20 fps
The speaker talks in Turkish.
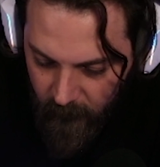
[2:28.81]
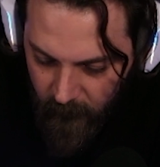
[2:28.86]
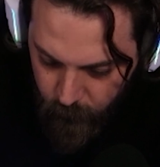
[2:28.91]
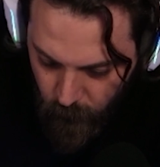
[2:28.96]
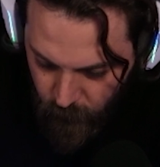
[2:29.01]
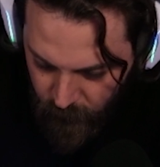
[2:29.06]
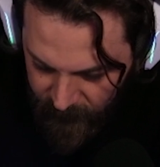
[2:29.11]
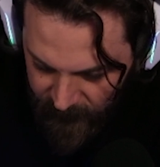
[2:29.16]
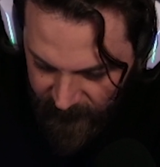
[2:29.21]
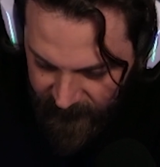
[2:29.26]

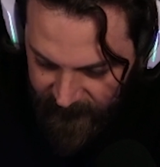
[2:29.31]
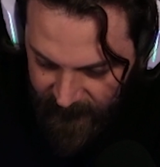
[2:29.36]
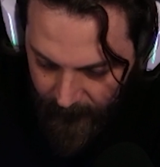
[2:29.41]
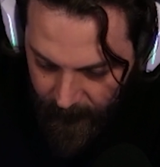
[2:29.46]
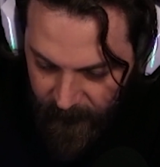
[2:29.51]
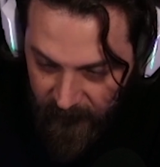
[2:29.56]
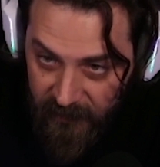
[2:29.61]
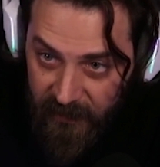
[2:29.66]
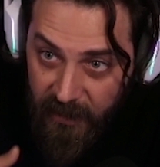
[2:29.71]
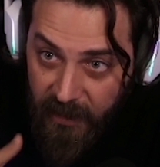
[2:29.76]
Bu
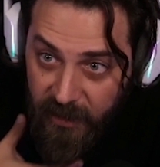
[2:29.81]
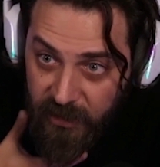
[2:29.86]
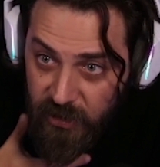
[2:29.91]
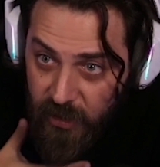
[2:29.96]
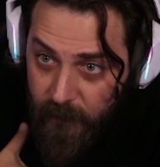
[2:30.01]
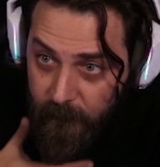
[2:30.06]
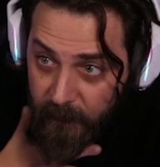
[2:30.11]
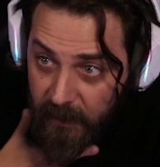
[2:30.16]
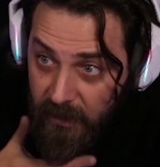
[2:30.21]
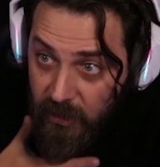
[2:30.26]
sistemde
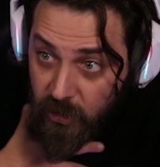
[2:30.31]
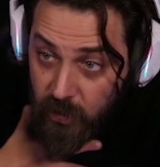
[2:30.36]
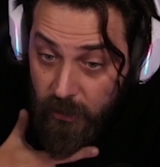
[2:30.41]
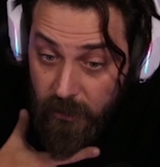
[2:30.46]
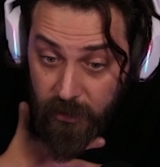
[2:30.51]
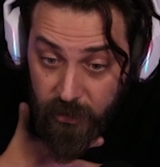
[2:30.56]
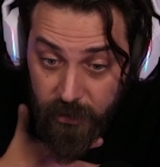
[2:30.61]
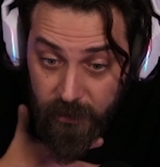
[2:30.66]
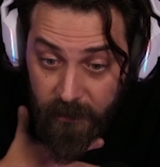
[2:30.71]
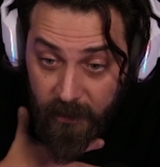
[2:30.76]
gelecek beni
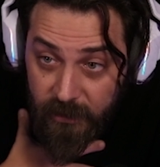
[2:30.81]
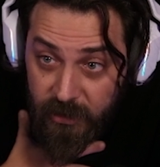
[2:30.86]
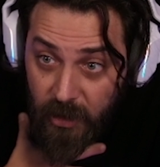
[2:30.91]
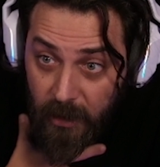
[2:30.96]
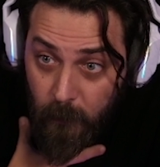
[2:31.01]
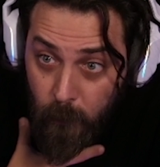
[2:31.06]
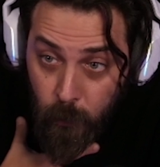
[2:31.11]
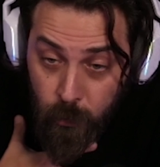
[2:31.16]
çalıştıracak.